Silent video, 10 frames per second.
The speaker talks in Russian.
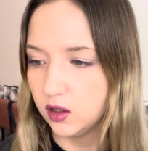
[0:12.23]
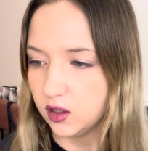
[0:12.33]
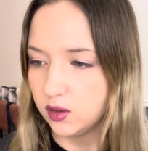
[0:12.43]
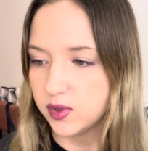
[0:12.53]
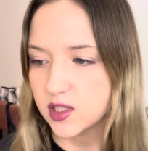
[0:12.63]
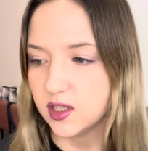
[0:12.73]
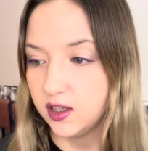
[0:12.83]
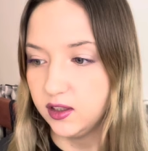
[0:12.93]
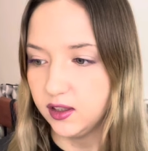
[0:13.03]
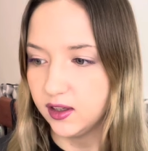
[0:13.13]
И
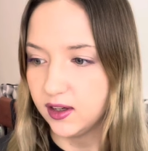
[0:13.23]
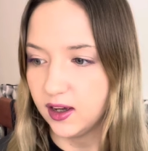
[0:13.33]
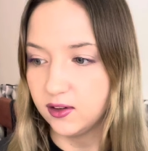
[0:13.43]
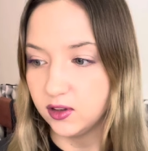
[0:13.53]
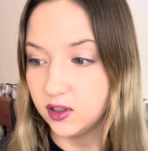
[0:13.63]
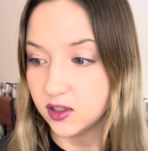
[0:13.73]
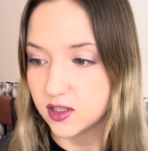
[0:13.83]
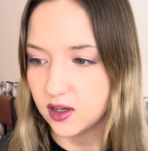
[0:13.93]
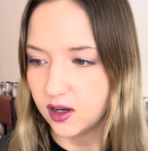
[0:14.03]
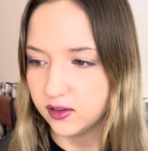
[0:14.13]
последнее, как выиграть
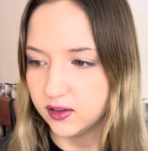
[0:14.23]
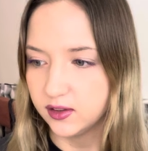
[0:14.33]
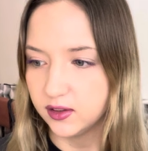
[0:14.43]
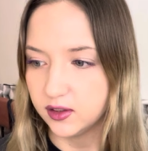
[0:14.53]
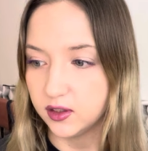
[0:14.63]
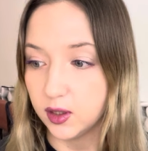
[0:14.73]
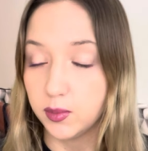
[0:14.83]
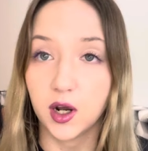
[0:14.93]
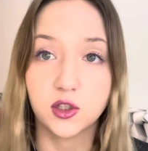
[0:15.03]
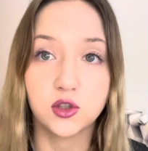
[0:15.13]
грант а, на
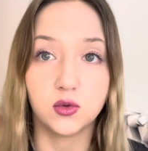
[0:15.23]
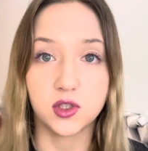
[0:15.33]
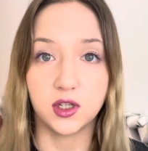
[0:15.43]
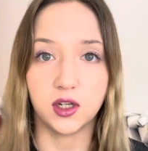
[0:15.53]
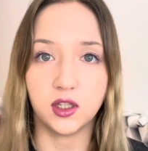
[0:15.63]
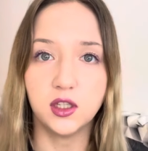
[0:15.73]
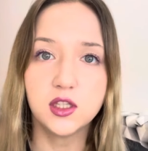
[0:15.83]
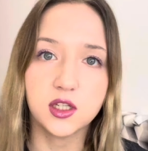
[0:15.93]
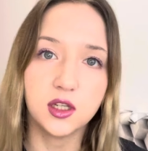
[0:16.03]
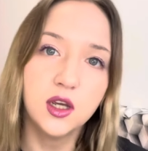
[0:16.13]
практику за
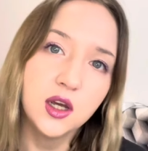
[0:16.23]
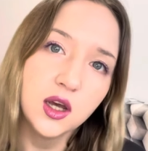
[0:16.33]
границей,